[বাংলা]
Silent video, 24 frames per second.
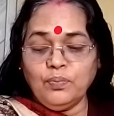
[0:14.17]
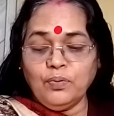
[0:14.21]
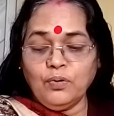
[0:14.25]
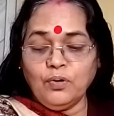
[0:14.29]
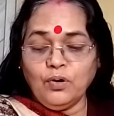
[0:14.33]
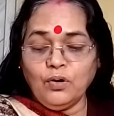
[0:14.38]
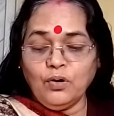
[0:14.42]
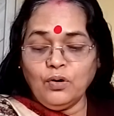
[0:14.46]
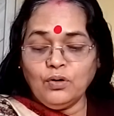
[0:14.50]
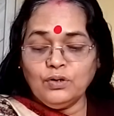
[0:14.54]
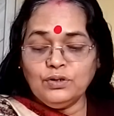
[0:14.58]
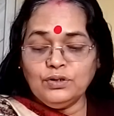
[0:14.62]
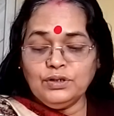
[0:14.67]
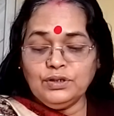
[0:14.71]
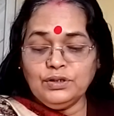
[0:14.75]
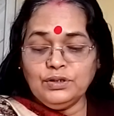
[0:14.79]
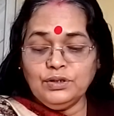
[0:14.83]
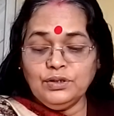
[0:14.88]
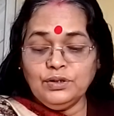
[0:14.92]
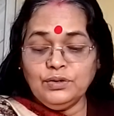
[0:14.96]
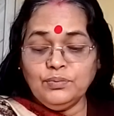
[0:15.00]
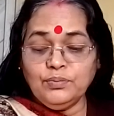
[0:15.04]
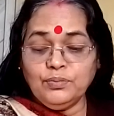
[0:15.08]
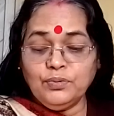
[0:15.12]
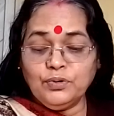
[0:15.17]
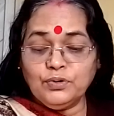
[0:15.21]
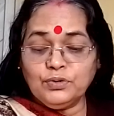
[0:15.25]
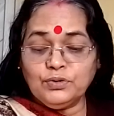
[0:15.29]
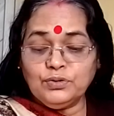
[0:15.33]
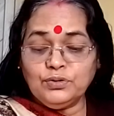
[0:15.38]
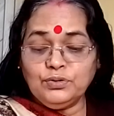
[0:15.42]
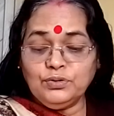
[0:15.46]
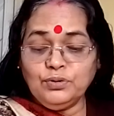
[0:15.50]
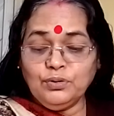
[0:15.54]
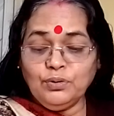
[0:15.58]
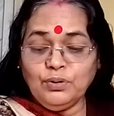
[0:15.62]
পদ
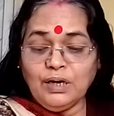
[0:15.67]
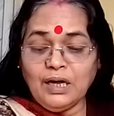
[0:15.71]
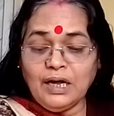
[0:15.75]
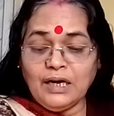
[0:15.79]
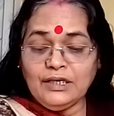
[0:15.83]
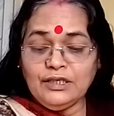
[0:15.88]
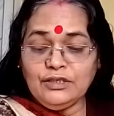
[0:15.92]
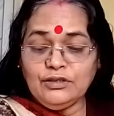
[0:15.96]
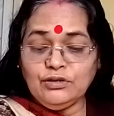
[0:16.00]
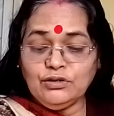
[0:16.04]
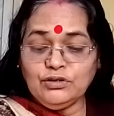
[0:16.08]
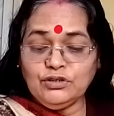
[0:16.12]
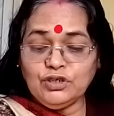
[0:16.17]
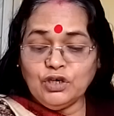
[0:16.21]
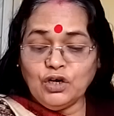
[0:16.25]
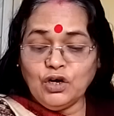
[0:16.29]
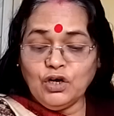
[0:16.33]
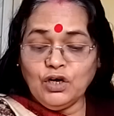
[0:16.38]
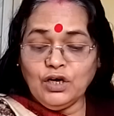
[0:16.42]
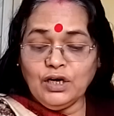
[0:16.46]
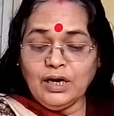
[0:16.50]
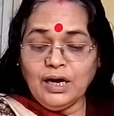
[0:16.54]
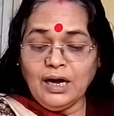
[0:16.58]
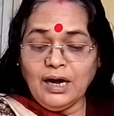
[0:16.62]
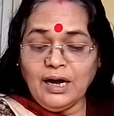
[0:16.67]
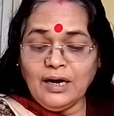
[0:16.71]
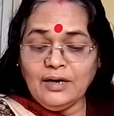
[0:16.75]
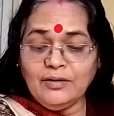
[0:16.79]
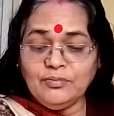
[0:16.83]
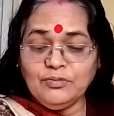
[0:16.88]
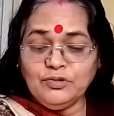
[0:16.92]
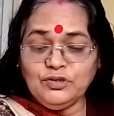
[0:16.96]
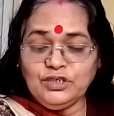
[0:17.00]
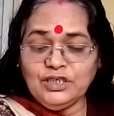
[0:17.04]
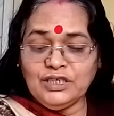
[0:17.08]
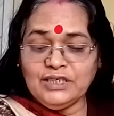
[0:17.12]
পদ্য লালিত ঝঙ্কার
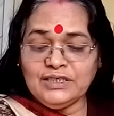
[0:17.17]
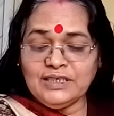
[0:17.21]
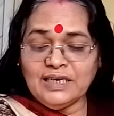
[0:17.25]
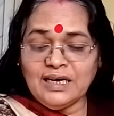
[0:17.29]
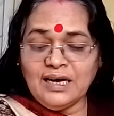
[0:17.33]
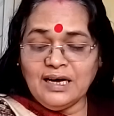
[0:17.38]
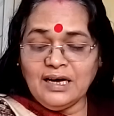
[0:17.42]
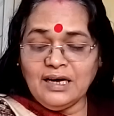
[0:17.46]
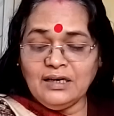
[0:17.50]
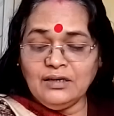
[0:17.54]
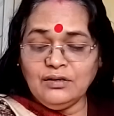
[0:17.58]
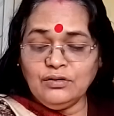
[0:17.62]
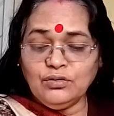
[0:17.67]
মুছে যা